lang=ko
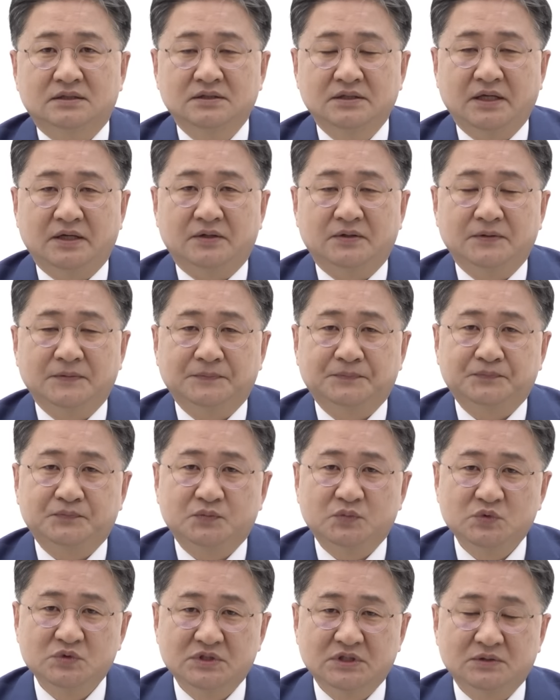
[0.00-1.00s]
근데요
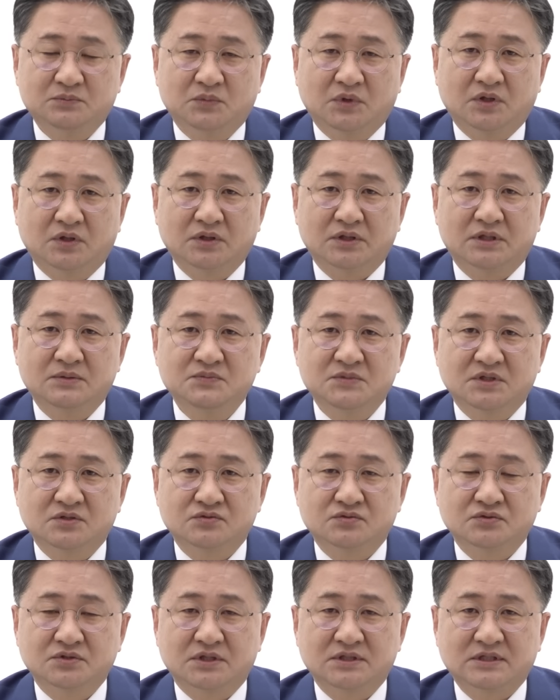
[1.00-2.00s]
문제는 뭐
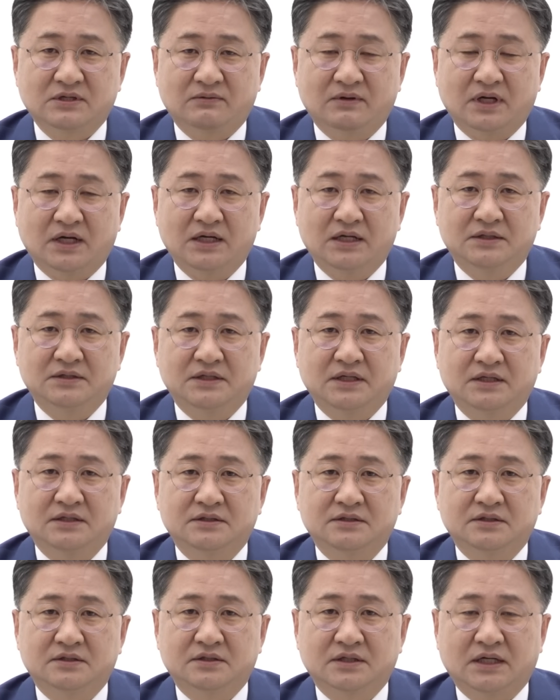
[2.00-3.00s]
김정숙 여사와
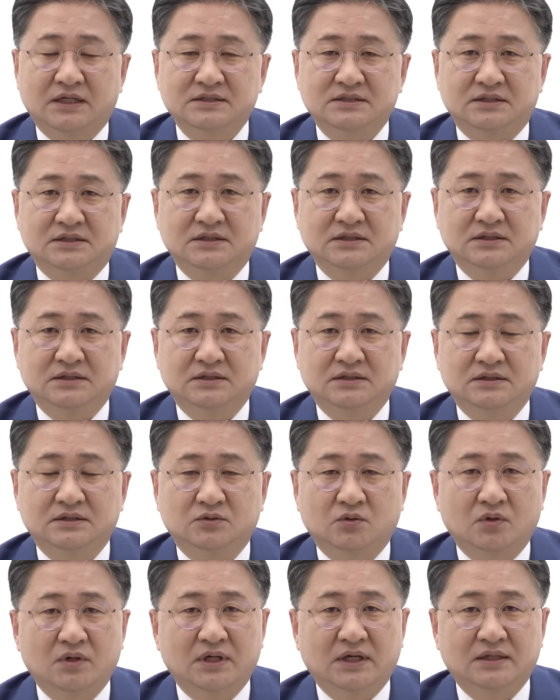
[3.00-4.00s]
관련된 여러 가지
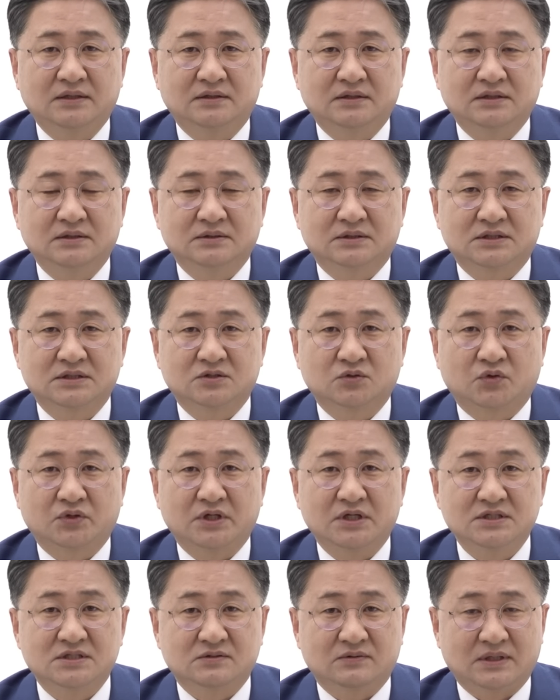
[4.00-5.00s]
논란들은
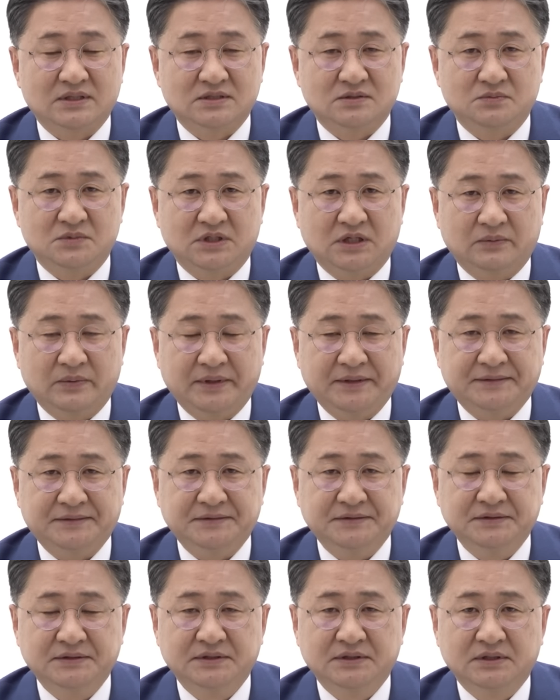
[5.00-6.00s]
기존에도 그 있어
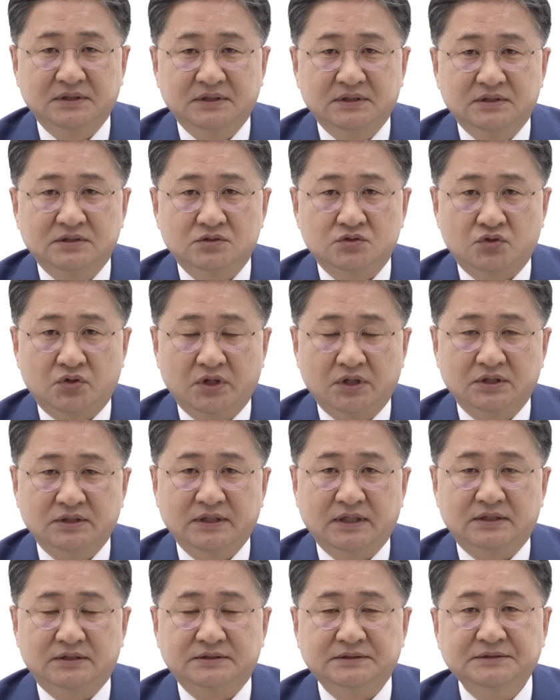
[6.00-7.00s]
왔습니다만은
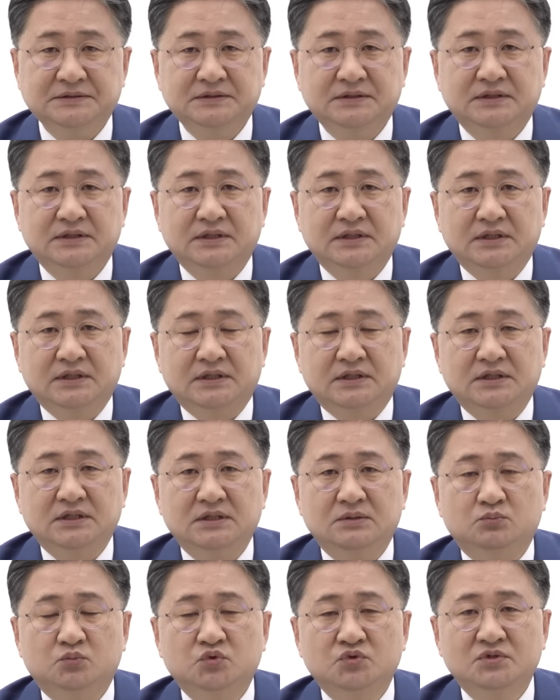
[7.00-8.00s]
최근에는
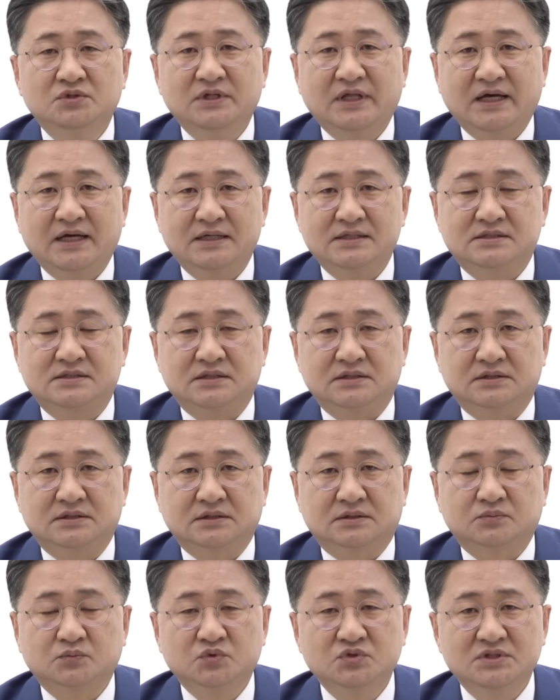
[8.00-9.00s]
이 문다혜 씨,
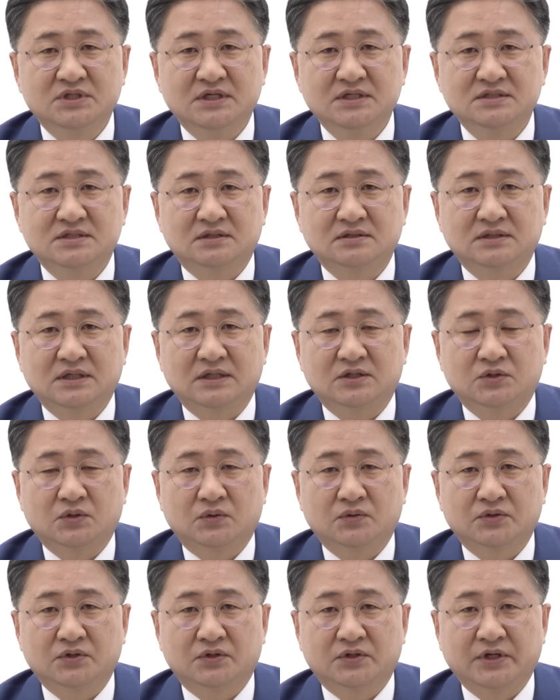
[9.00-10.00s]
즉 문재인 전
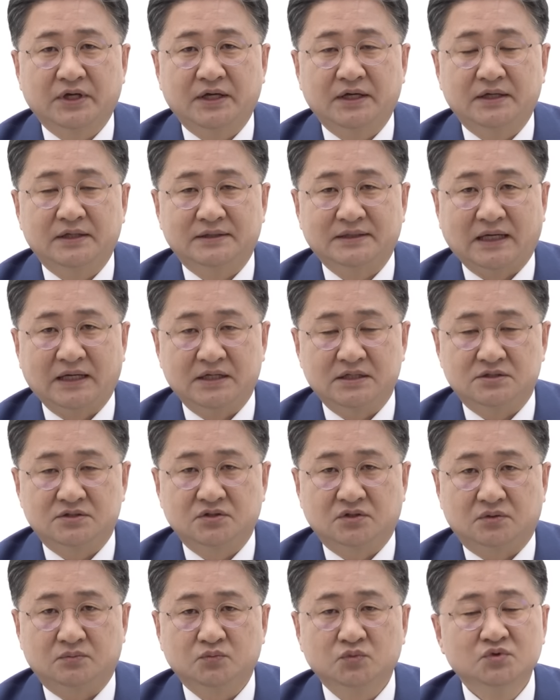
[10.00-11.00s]
대통령의
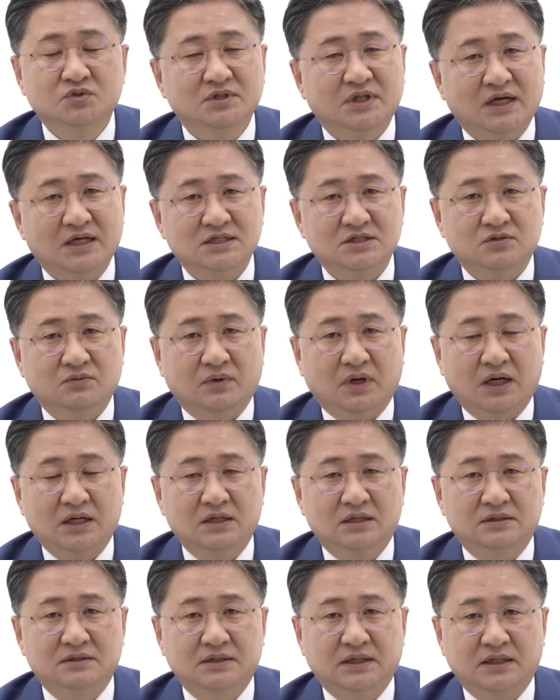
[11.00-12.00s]
딸이죠. 문다혜 씨와
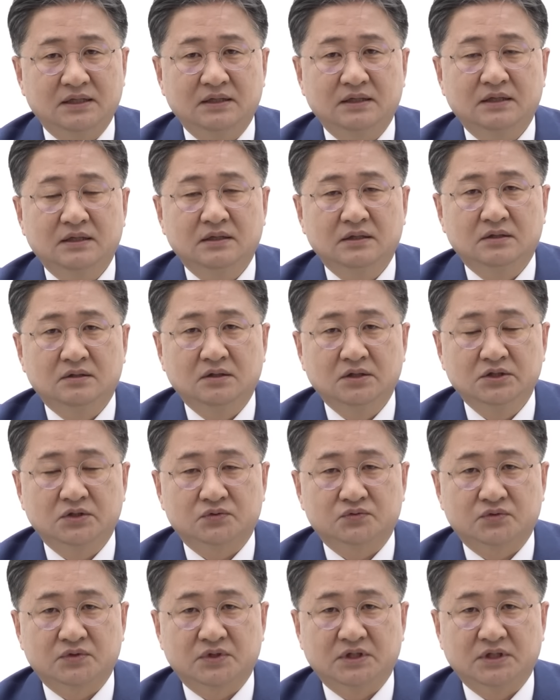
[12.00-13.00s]
관련된
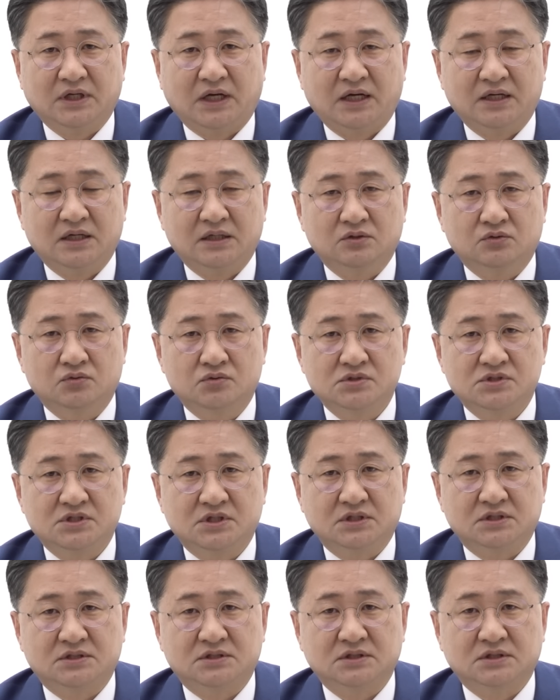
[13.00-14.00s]
의혹들이 하나
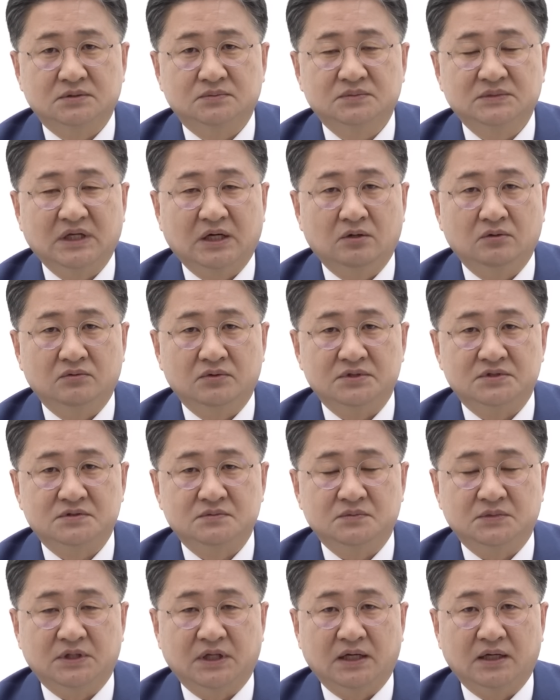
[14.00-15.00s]
둘씩 지금 나오고
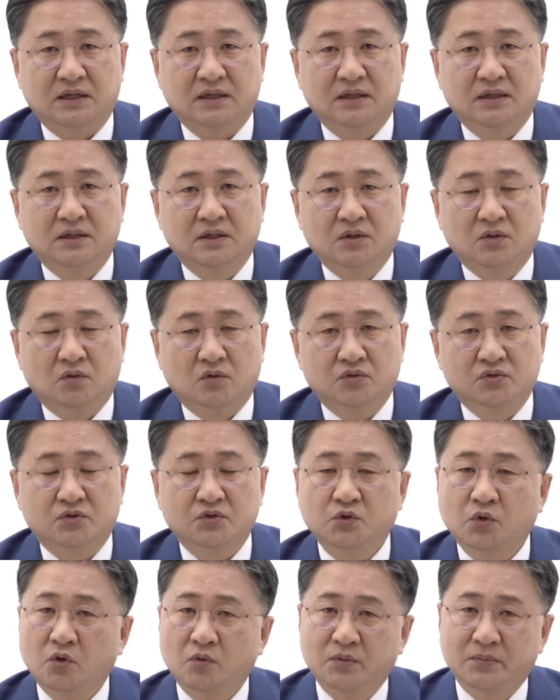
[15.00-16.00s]
있습니다.
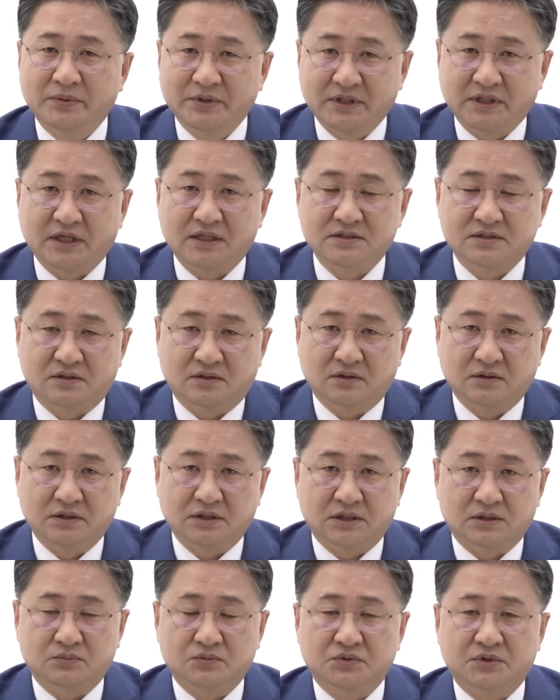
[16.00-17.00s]
오늘은 이 부분에 대해서
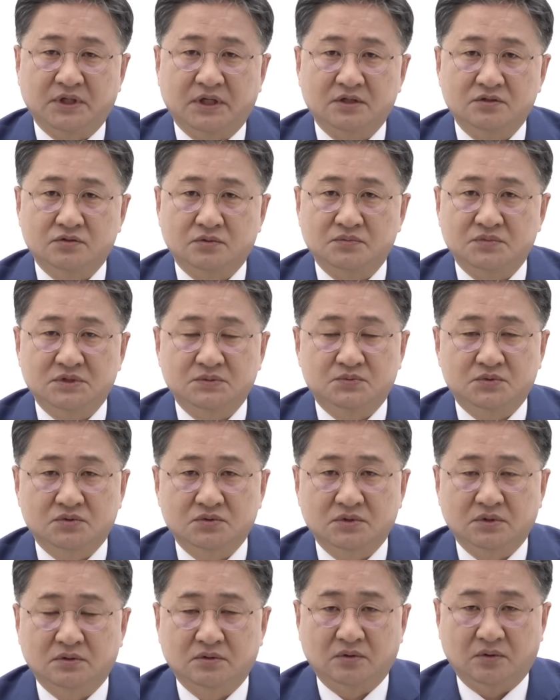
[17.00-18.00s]
여러분들에게 좀
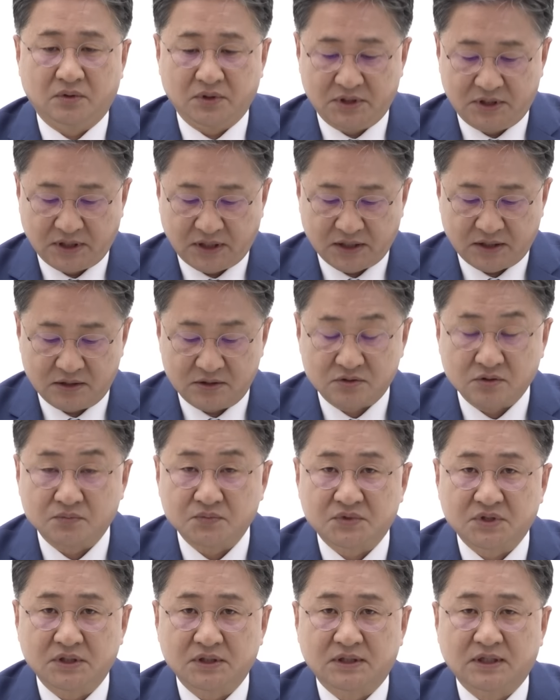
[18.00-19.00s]
집중적으로 이야기를
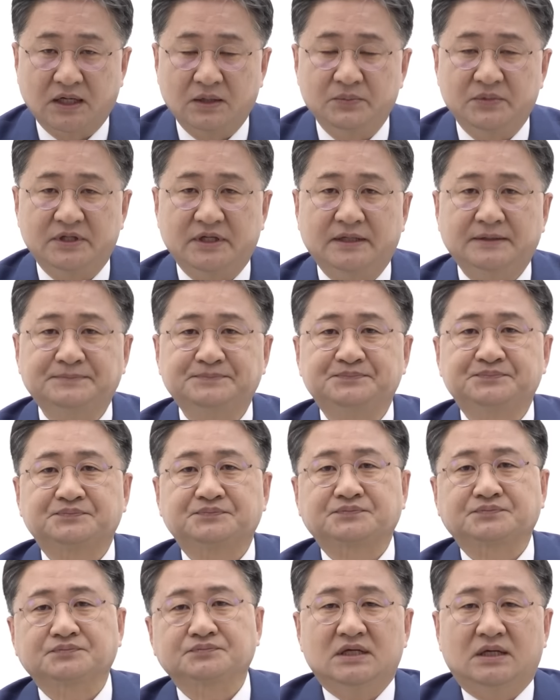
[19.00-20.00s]
좀 드릴까 합니다.
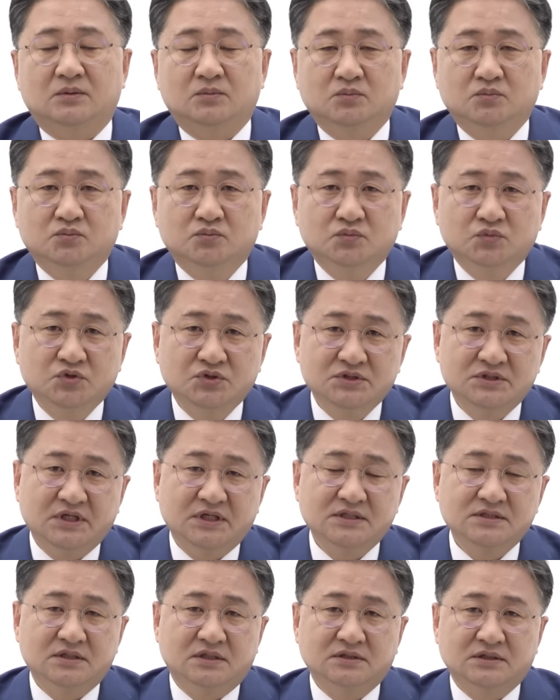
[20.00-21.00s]
자,
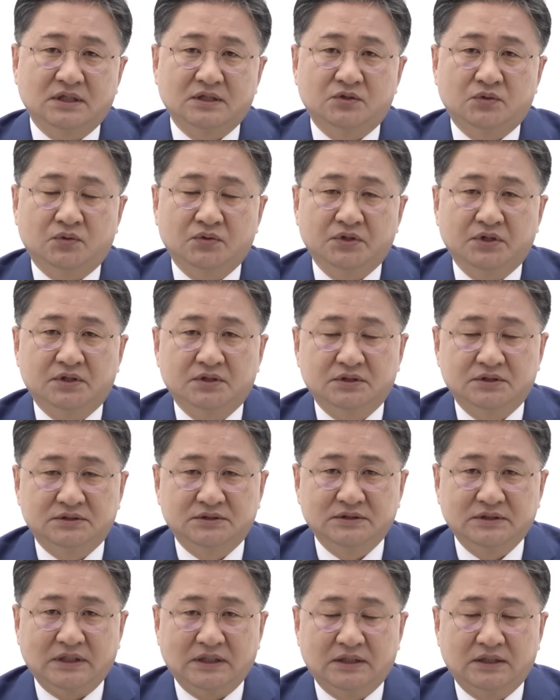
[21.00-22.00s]
문재인 전
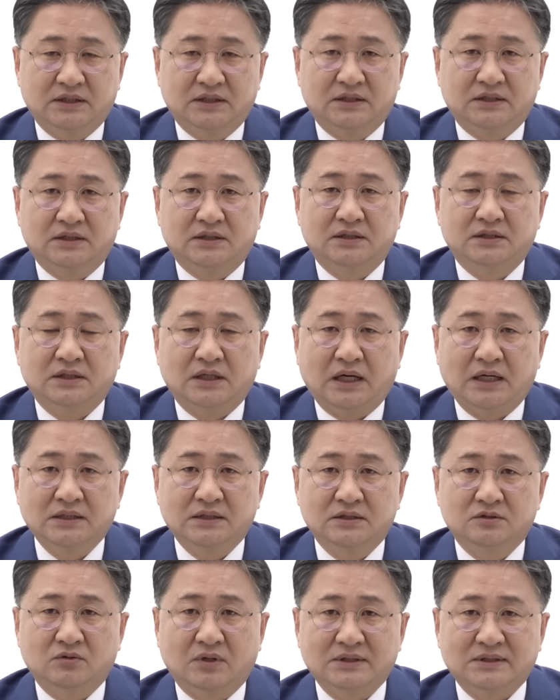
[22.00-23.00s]
대통령은 어,
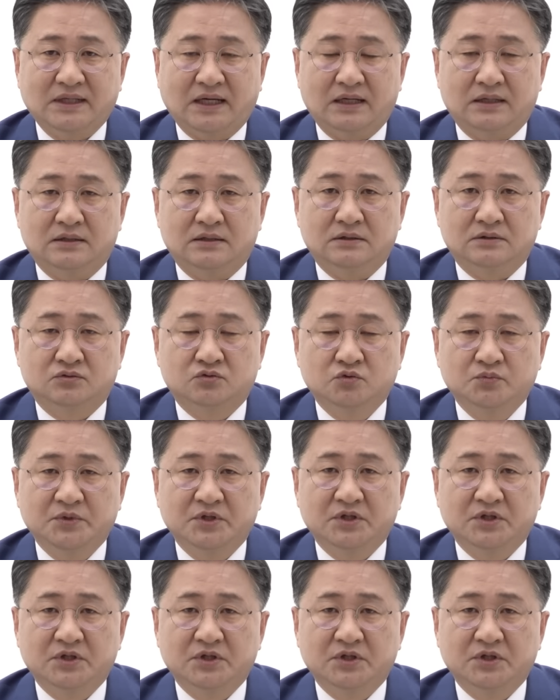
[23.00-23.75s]
아들과 딸 두